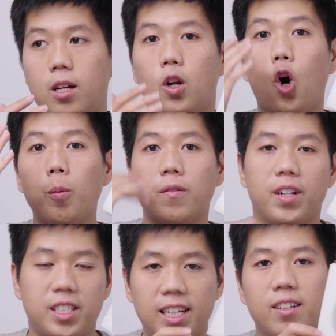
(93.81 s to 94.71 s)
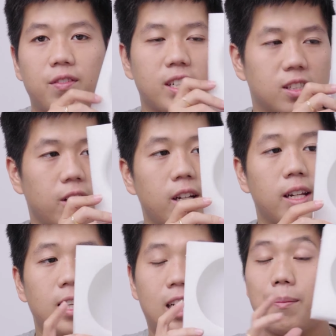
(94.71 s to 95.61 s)
nó ốp ở phần trên và phần dưới
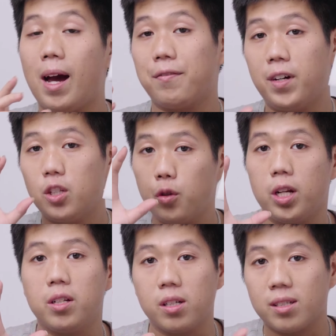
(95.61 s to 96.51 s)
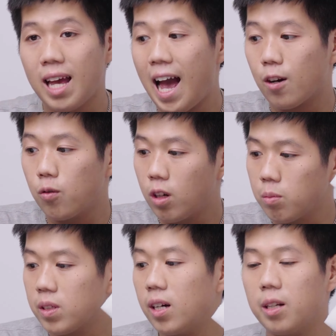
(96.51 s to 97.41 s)
nên là các bạn vận chuyển đường xa cũng
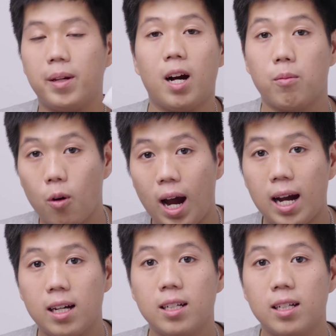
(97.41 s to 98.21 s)
không sợ là bị hỏng loa